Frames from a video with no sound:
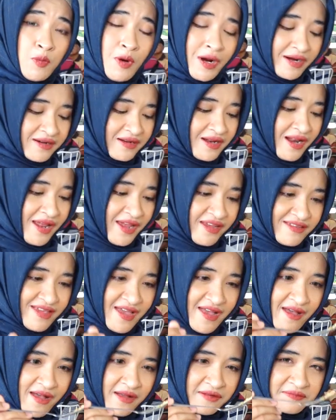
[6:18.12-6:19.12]
bubuk
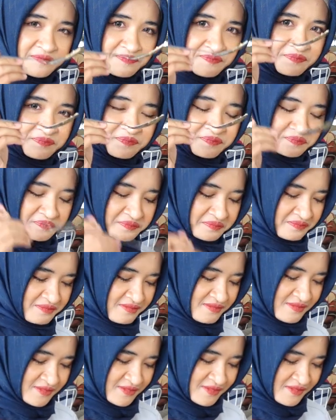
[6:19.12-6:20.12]
kedelainya.
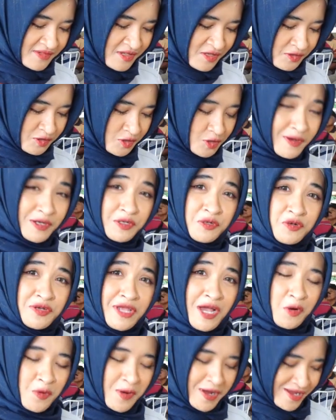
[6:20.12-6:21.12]
Coba dulu
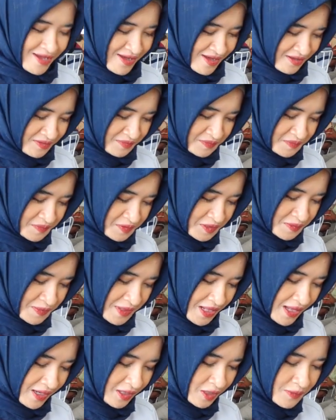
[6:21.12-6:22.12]
ya kuahnya.
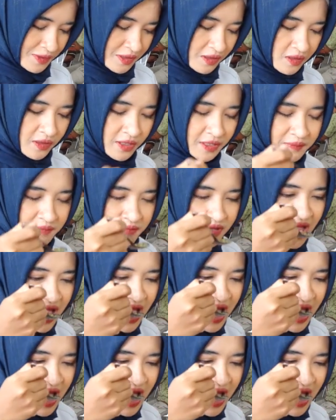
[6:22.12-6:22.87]
Bismillahirrahmanirrahim.